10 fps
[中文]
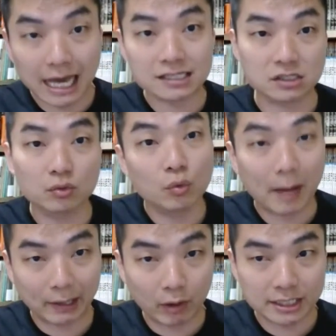价值五
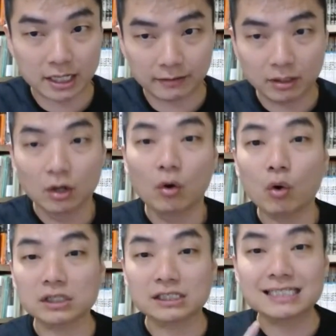百块钱。
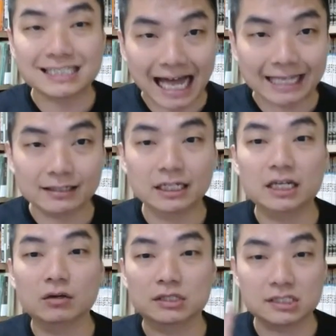或者是三，
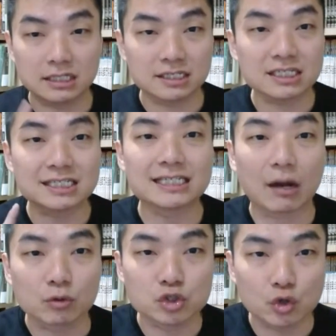你有你是
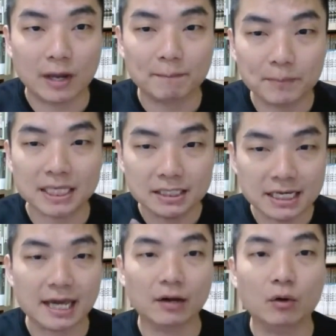小学
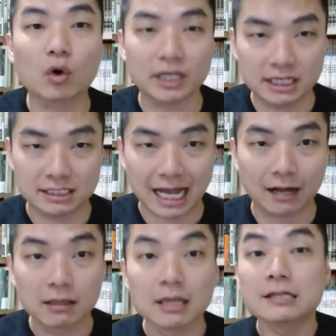毕业或以
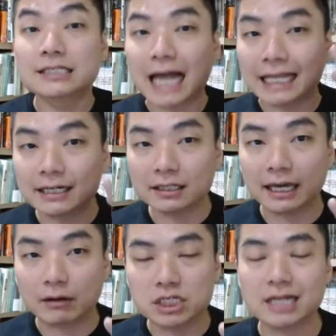上，三个
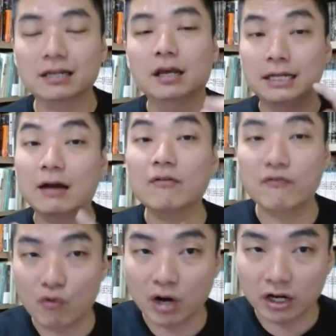条件你要
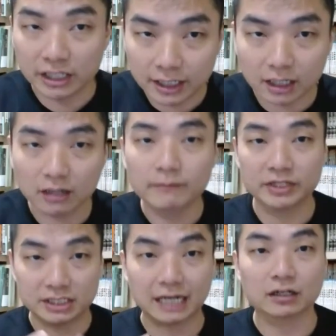符合一个，
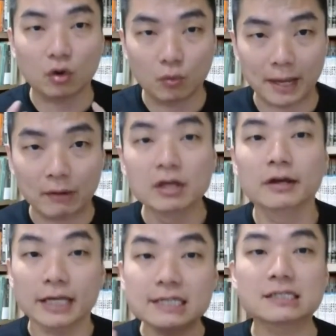你才能投票。
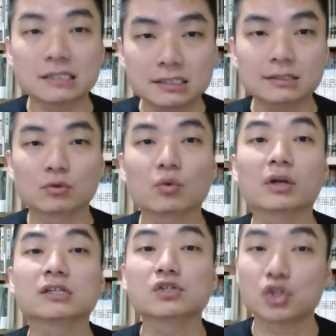意思是，如
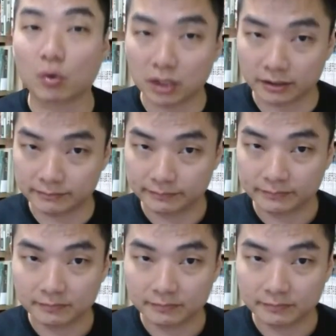果你是穷人，